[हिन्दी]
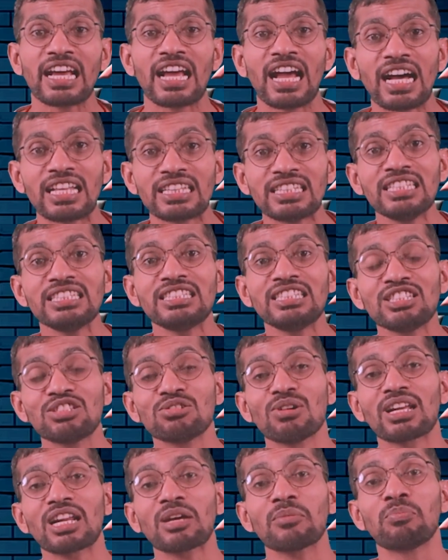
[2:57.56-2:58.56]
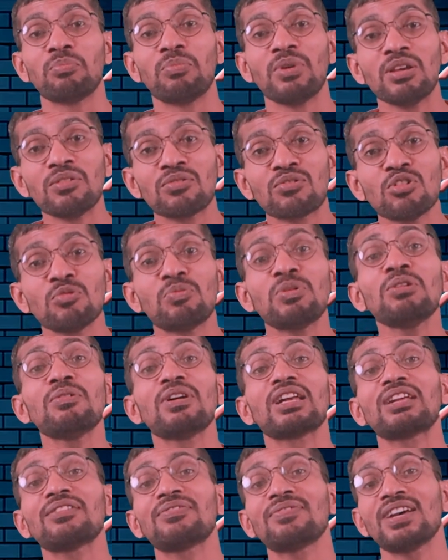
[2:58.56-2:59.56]
गांधी जी द्वारा बेवकूफ़ी
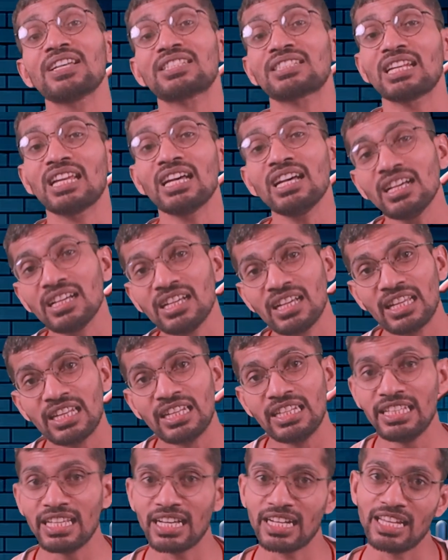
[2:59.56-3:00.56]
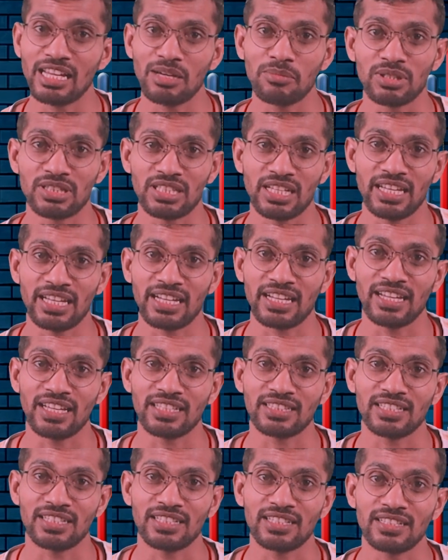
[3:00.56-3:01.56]
वाला फैसला लिया गया बताया
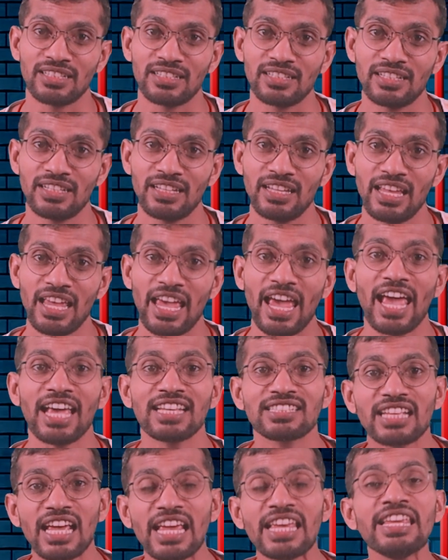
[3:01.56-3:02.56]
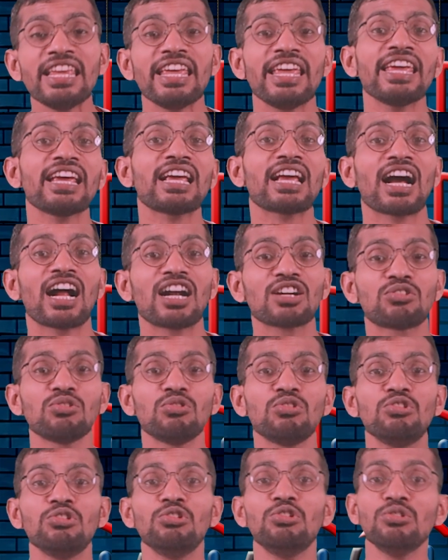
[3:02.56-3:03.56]
गया था ऐसा ही एक
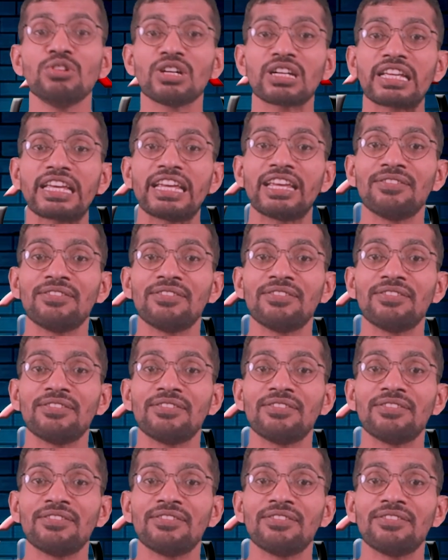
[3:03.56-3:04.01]
कार्टून न्यूयॉर्क